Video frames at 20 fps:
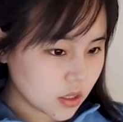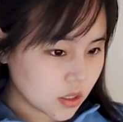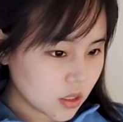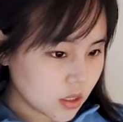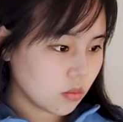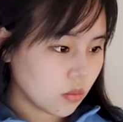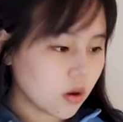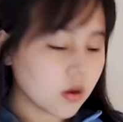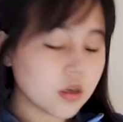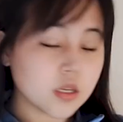
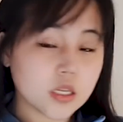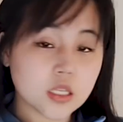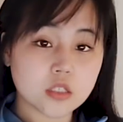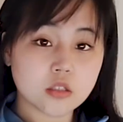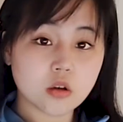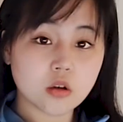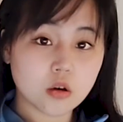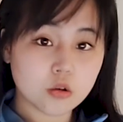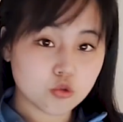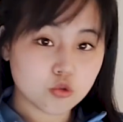월
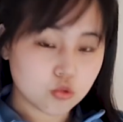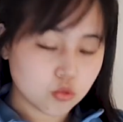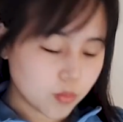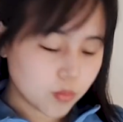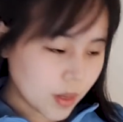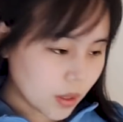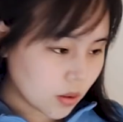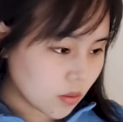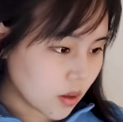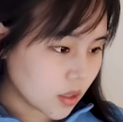
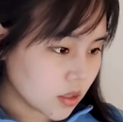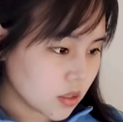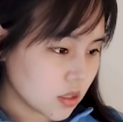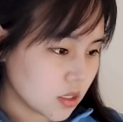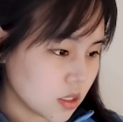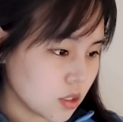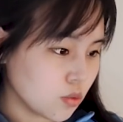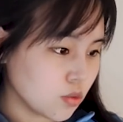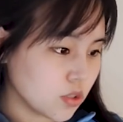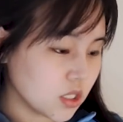2,900원
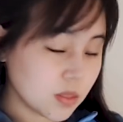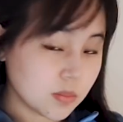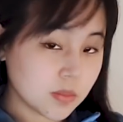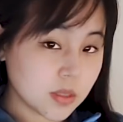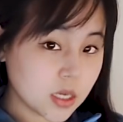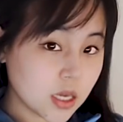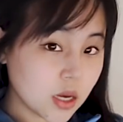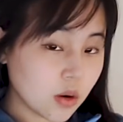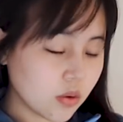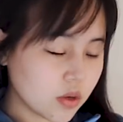그리고
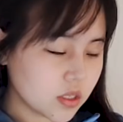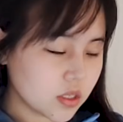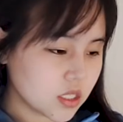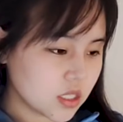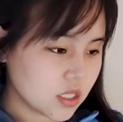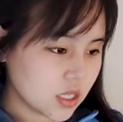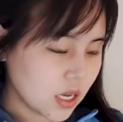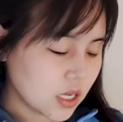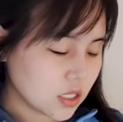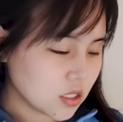
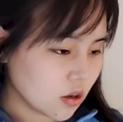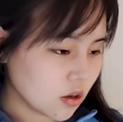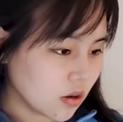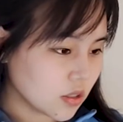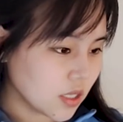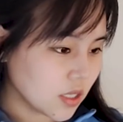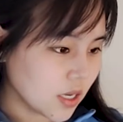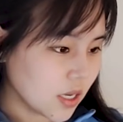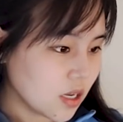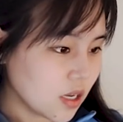12개월치 해서
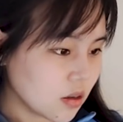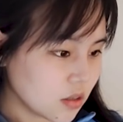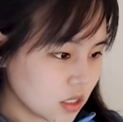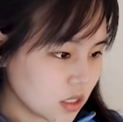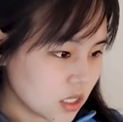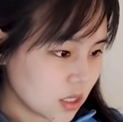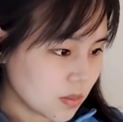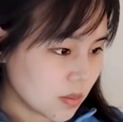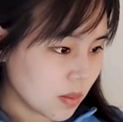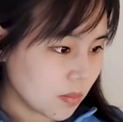이제
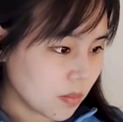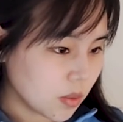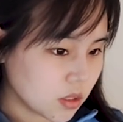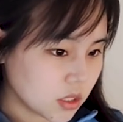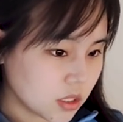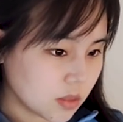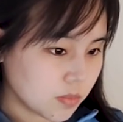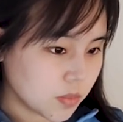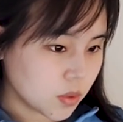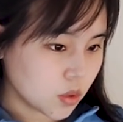1년치
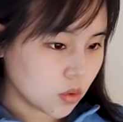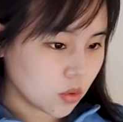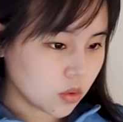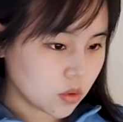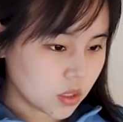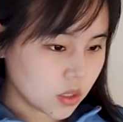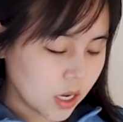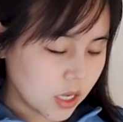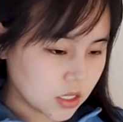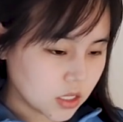멤버십
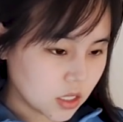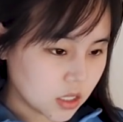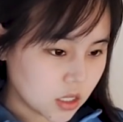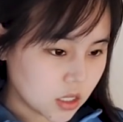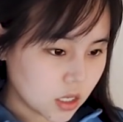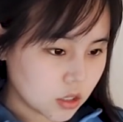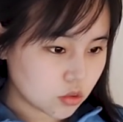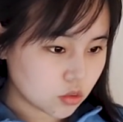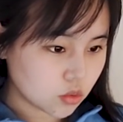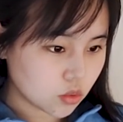비용을 계산을
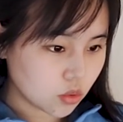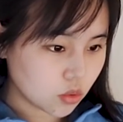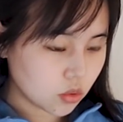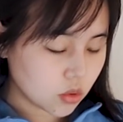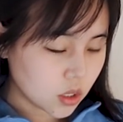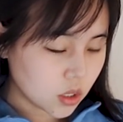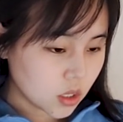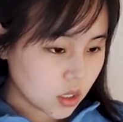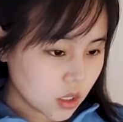해주고